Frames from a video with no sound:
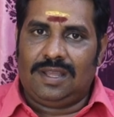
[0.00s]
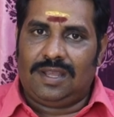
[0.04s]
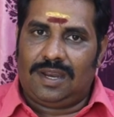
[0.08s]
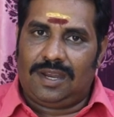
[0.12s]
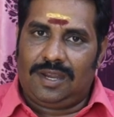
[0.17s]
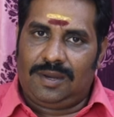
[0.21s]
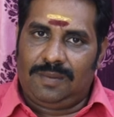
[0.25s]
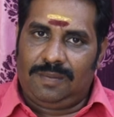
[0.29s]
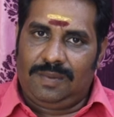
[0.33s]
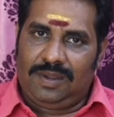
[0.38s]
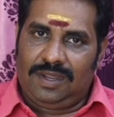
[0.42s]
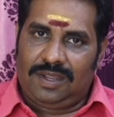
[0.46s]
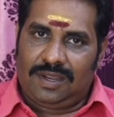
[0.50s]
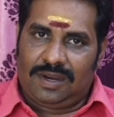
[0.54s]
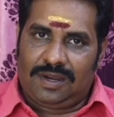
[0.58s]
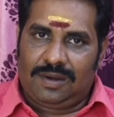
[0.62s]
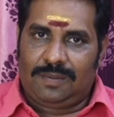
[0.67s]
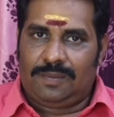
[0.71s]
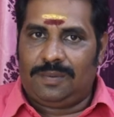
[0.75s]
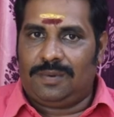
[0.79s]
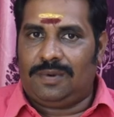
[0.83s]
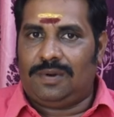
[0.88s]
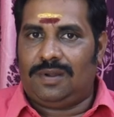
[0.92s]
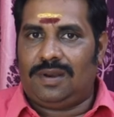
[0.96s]
கடுமையான
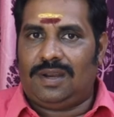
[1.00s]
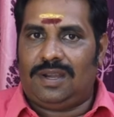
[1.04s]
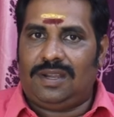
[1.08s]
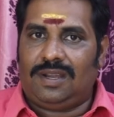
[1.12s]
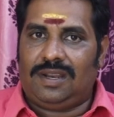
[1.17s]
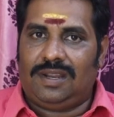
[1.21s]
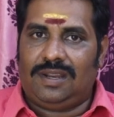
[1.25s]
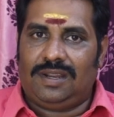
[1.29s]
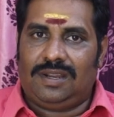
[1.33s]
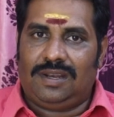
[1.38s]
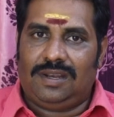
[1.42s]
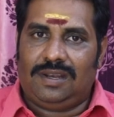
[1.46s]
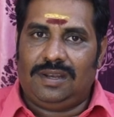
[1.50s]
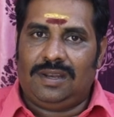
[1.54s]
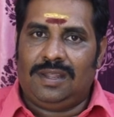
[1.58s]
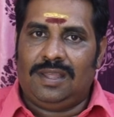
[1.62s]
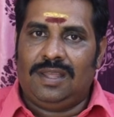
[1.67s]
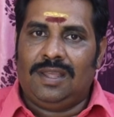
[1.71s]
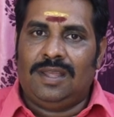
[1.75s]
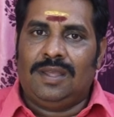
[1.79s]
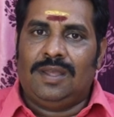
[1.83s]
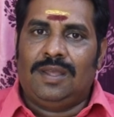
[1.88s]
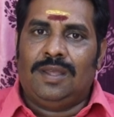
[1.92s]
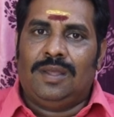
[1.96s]
போராட்டங்கள்
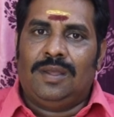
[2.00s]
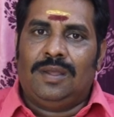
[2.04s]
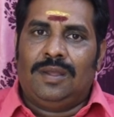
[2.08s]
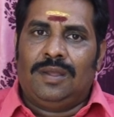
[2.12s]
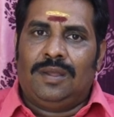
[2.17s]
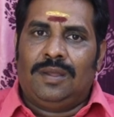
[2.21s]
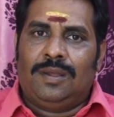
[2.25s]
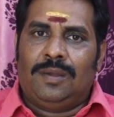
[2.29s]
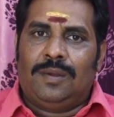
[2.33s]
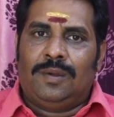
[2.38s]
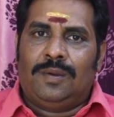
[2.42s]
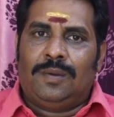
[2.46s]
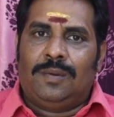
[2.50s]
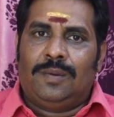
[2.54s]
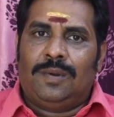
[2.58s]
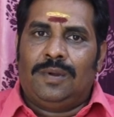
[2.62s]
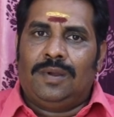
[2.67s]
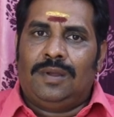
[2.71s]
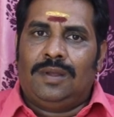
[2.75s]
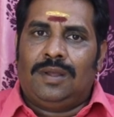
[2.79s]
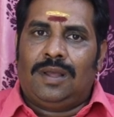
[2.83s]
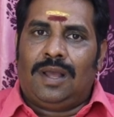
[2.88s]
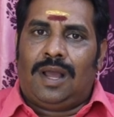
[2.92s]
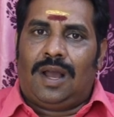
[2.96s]

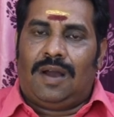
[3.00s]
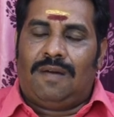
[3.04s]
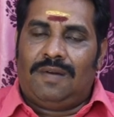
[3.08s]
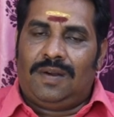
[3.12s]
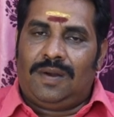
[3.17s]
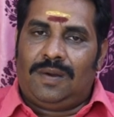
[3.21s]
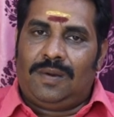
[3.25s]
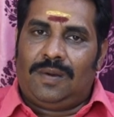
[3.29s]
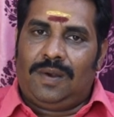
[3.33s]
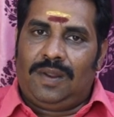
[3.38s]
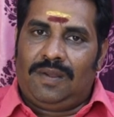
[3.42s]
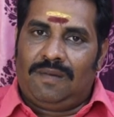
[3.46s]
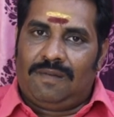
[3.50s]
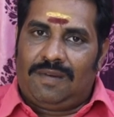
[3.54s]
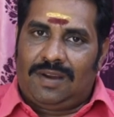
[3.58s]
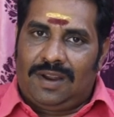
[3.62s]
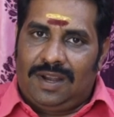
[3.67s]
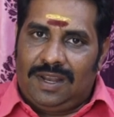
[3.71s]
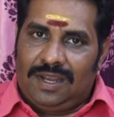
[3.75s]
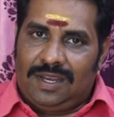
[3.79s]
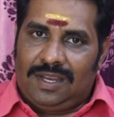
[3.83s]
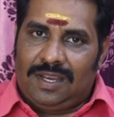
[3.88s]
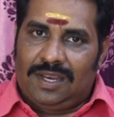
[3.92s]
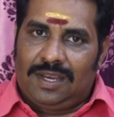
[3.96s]
அவங்களுடைய
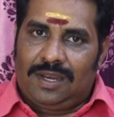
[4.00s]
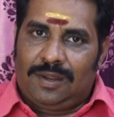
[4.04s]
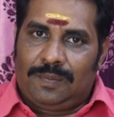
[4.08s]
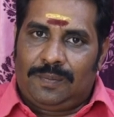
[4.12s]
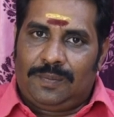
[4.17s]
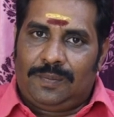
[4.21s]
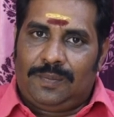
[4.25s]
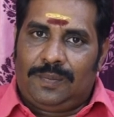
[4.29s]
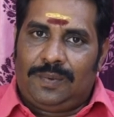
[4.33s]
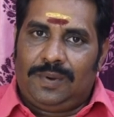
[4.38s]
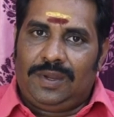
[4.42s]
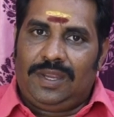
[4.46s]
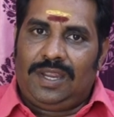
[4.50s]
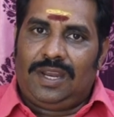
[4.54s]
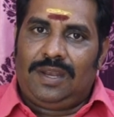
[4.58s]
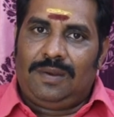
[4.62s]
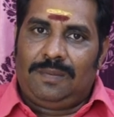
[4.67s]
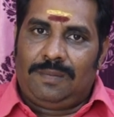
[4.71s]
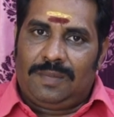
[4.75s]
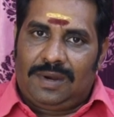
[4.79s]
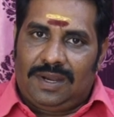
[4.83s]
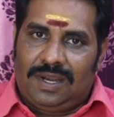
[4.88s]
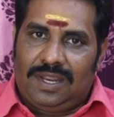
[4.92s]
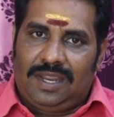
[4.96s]
வாழ்க்கையில்
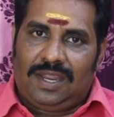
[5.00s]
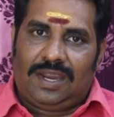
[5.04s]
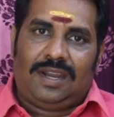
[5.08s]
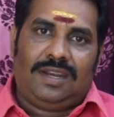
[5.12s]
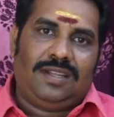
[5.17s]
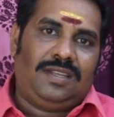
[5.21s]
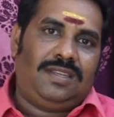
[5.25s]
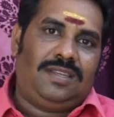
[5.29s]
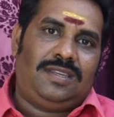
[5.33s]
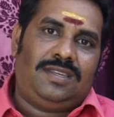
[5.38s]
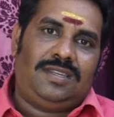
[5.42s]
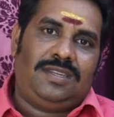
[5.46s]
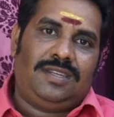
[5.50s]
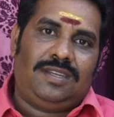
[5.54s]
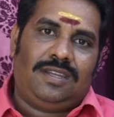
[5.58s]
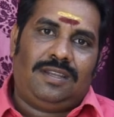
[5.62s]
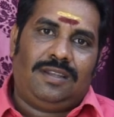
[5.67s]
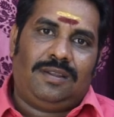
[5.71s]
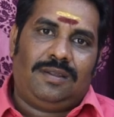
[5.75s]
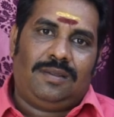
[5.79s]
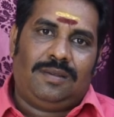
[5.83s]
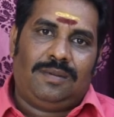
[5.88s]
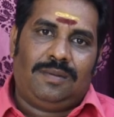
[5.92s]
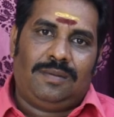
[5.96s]
புயல் மலை அடித்து
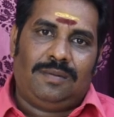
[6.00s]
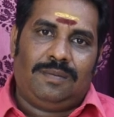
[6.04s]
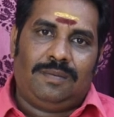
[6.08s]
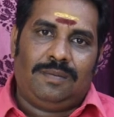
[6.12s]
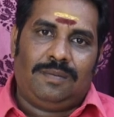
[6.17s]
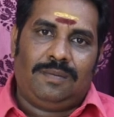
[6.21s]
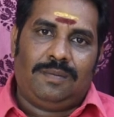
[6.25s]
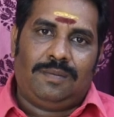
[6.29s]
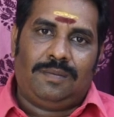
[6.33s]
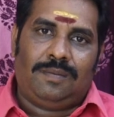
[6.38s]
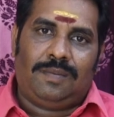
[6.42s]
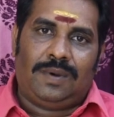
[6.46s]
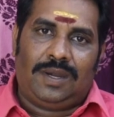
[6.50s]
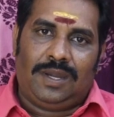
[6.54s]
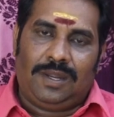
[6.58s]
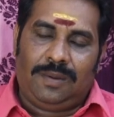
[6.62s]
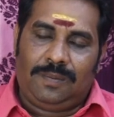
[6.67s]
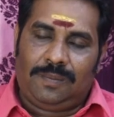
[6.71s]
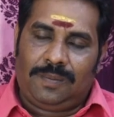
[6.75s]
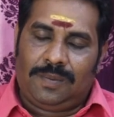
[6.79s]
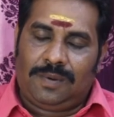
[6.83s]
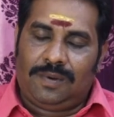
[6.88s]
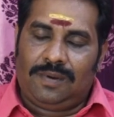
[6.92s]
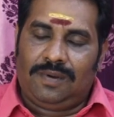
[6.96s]

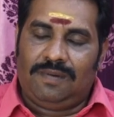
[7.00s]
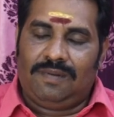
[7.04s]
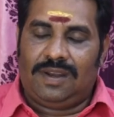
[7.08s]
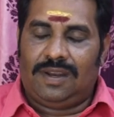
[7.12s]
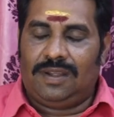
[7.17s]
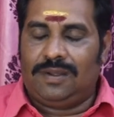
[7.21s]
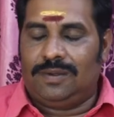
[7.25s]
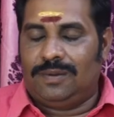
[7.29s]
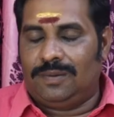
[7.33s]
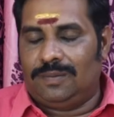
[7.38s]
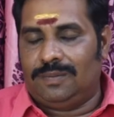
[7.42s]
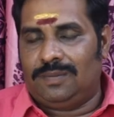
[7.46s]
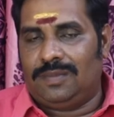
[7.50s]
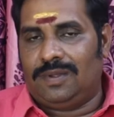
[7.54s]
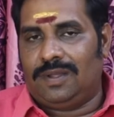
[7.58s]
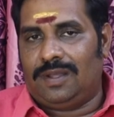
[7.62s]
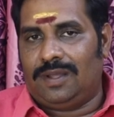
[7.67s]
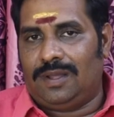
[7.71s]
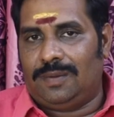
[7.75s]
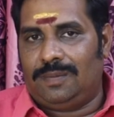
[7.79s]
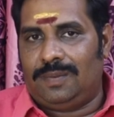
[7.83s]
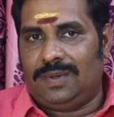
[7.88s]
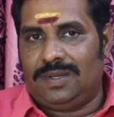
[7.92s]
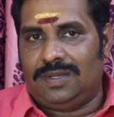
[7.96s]
பனிப்போல் விலகும்
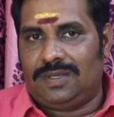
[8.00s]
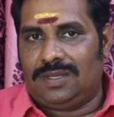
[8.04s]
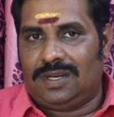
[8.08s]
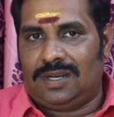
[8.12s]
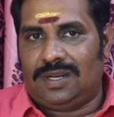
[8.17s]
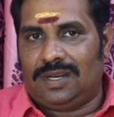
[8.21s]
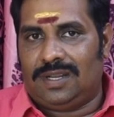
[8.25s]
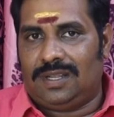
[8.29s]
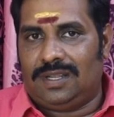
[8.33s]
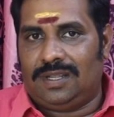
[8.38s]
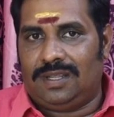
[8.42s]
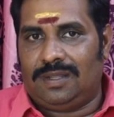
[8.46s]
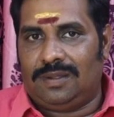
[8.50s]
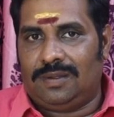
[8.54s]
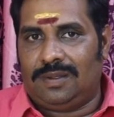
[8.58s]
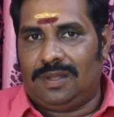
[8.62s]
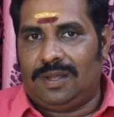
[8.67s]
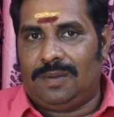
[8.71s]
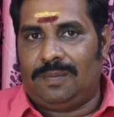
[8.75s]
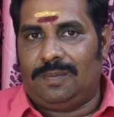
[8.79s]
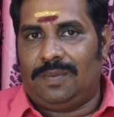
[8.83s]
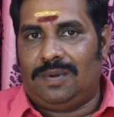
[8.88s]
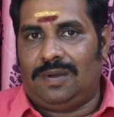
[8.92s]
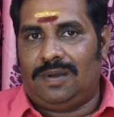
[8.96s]
அப்படின்னு சொல்கிறாங்க
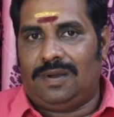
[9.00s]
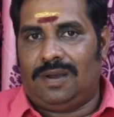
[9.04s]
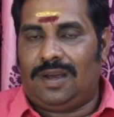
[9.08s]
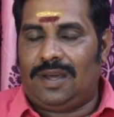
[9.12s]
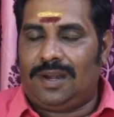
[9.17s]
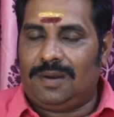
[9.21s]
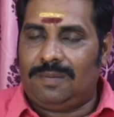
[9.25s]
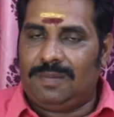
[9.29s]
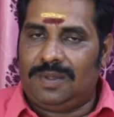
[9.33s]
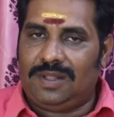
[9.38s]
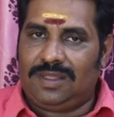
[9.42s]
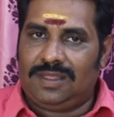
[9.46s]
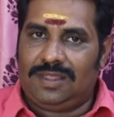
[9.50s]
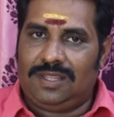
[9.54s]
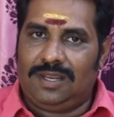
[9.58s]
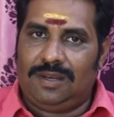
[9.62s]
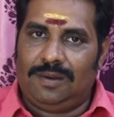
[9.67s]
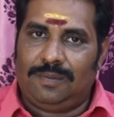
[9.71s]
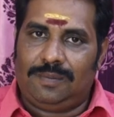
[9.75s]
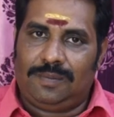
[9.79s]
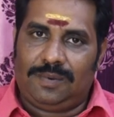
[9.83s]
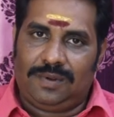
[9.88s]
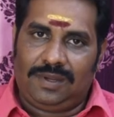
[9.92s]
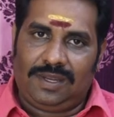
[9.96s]
அப்போ
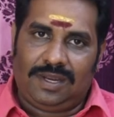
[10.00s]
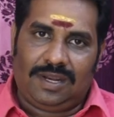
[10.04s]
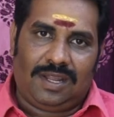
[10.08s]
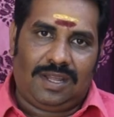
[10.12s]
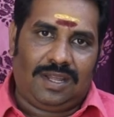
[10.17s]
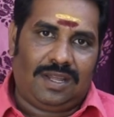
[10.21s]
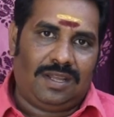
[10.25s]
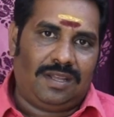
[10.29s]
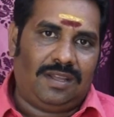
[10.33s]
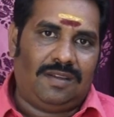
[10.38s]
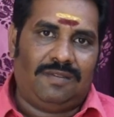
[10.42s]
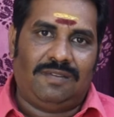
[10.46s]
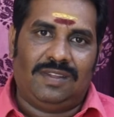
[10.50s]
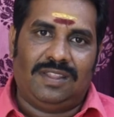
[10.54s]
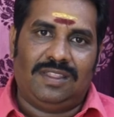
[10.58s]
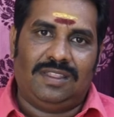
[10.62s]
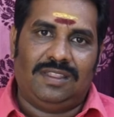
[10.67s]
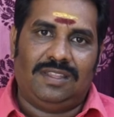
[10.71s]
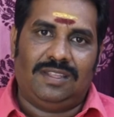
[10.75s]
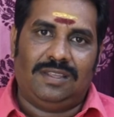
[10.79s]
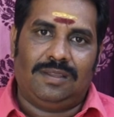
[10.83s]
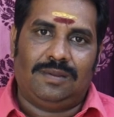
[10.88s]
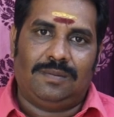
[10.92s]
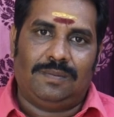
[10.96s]
ஆரம்பத்தில் புயலாக
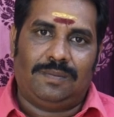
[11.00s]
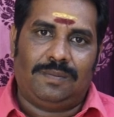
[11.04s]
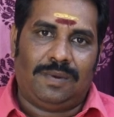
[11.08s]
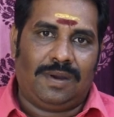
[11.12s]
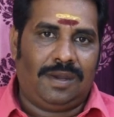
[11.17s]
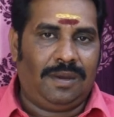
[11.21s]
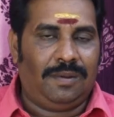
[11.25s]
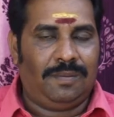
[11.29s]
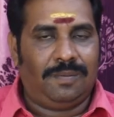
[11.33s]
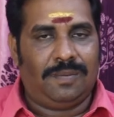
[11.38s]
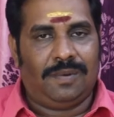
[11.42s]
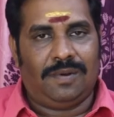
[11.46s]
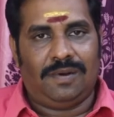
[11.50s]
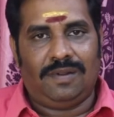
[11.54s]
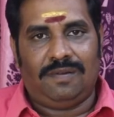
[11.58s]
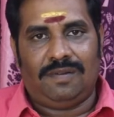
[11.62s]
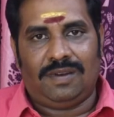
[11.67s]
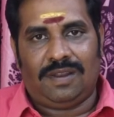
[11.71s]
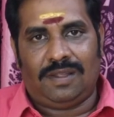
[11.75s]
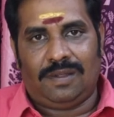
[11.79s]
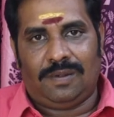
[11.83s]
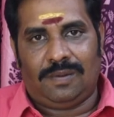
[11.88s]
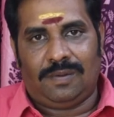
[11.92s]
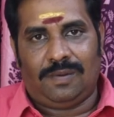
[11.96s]
வந்து பனிப்போல்
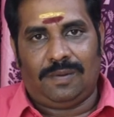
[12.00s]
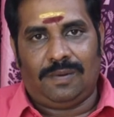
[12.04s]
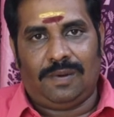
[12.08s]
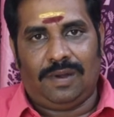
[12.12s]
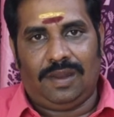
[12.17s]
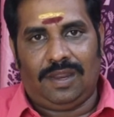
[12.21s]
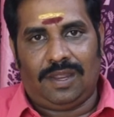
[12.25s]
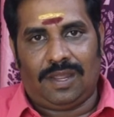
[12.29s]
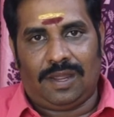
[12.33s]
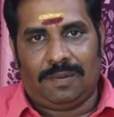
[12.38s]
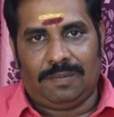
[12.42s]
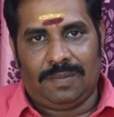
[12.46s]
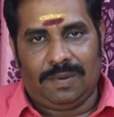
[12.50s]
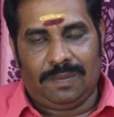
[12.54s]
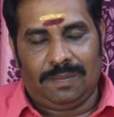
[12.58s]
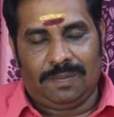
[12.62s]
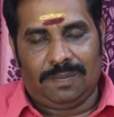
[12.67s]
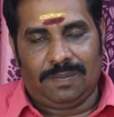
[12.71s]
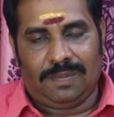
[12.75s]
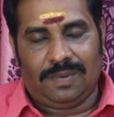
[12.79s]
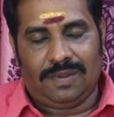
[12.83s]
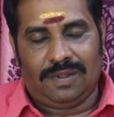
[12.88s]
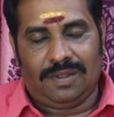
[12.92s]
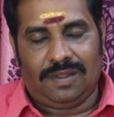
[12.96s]
விலகக்கூடிய
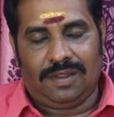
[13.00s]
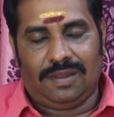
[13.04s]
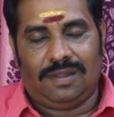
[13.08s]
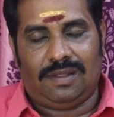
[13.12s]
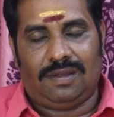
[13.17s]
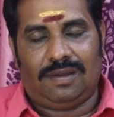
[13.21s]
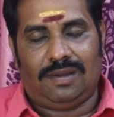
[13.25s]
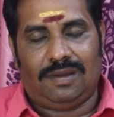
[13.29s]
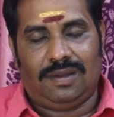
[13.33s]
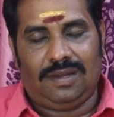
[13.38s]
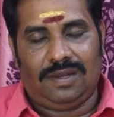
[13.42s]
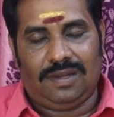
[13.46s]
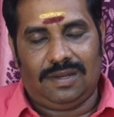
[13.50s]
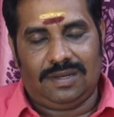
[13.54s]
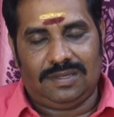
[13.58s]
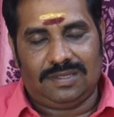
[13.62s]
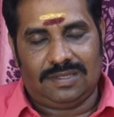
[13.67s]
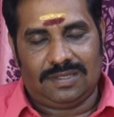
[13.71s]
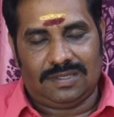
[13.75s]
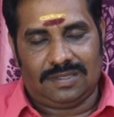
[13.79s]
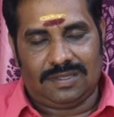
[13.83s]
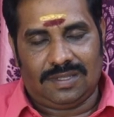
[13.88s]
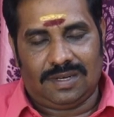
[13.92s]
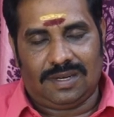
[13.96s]
அமைப்பு இந்த ஆயுள்
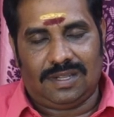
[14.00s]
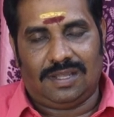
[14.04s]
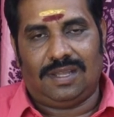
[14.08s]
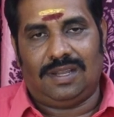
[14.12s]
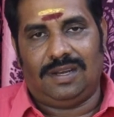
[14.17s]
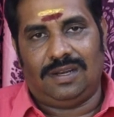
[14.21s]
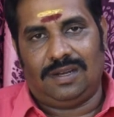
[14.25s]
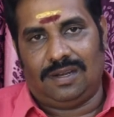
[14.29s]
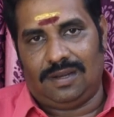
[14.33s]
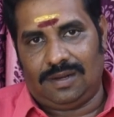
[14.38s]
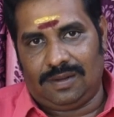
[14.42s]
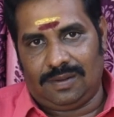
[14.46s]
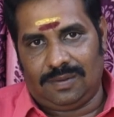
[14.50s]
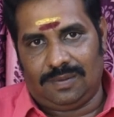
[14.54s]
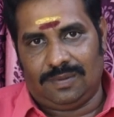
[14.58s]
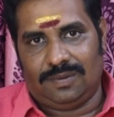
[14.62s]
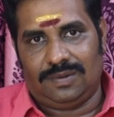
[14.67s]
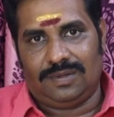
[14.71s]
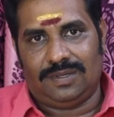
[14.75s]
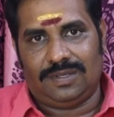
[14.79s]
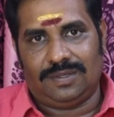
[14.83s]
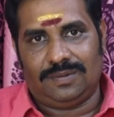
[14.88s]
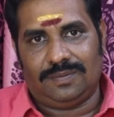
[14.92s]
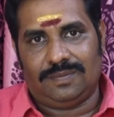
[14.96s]
நட்சத்திரக்காரங்களுக்கு
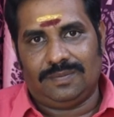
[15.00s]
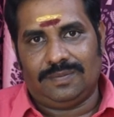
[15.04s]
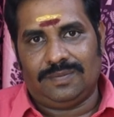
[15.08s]
உண்டு